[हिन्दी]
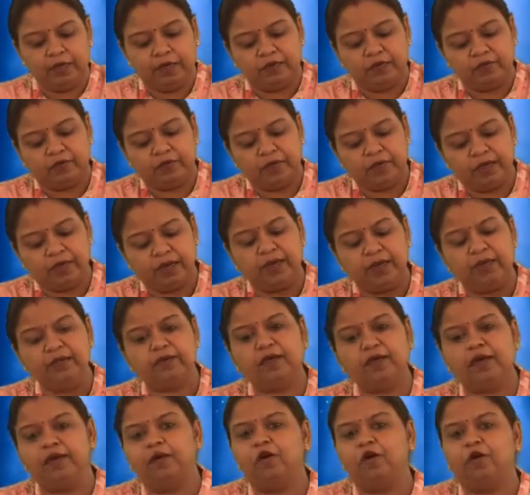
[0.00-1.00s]
इसमें कई
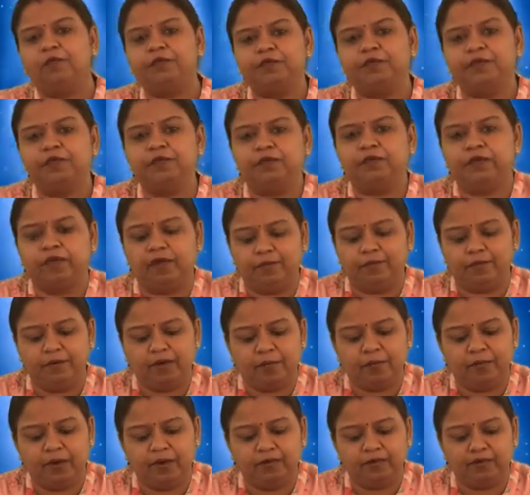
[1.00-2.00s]
सारे ऑप्शन हैं
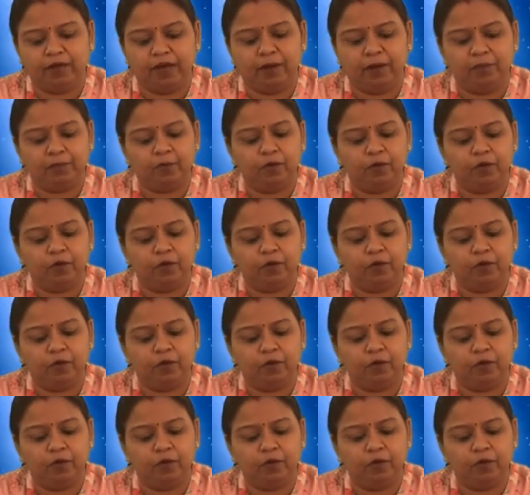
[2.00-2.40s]
आपके पास आप